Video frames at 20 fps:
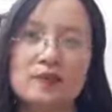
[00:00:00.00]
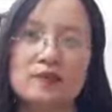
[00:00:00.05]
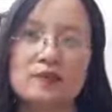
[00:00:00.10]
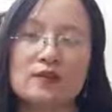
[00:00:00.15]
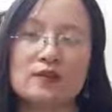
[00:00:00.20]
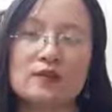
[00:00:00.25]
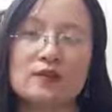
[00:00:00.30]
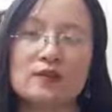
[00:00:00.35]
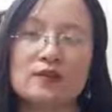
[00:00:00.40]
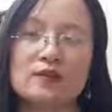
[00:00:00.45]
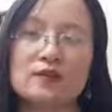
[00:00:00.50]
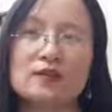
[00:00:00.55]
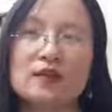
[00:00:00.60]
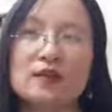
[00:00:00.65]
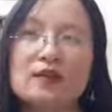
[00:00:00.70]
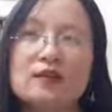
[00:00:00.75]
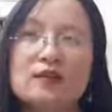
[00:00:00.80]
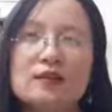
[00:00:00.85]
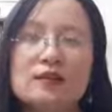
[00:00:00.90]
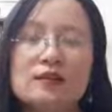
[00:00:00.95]
và những cái
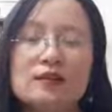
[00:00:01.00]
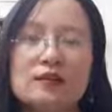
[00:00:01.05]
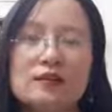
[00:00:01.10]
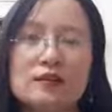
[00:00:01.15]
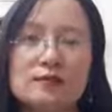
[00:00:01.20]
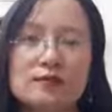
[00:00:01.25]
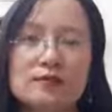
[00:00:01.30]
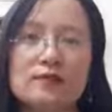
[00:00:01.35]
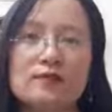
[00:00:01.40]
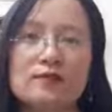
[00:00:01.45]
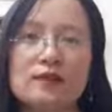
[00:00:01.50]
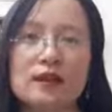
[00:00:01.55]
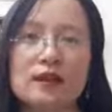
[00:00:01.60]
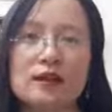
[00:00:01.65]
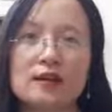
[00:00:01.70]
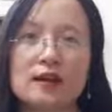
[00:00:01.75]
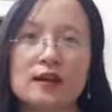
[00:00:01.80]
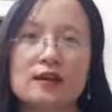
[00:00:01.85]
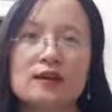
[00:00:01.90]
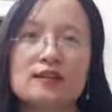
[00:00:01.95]
tên Oedip
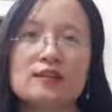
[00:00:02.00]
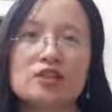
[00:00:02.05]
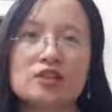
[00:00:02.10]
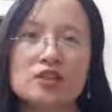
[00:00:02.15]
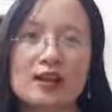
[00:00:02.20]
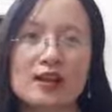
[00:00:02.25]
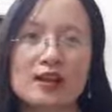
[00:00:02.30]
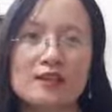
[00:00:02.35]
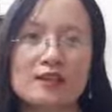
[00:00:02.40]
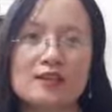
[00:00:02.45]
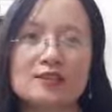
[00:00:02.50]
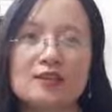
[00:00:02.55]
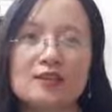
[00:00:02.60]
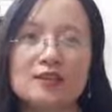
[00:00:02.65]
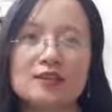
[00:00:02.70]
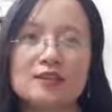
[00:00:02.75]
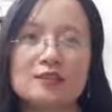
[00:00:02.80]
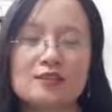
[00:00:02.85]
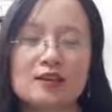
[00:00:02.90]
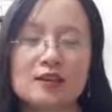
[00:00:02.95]
và Electra là
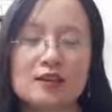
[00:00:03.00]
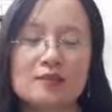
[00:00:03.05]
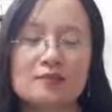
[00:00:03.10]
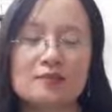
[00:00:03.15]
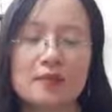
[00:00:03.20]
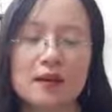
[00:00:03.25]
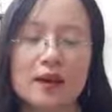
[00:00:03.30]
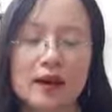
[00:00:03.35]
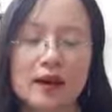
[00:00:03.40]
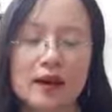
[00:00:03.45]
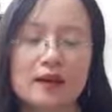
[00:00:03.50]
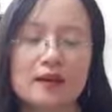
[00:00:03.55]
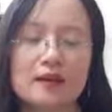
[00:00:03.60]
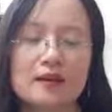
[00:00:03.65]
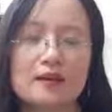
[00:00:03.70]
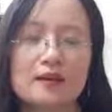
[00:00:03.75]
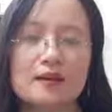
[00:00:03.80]
những cái tên mà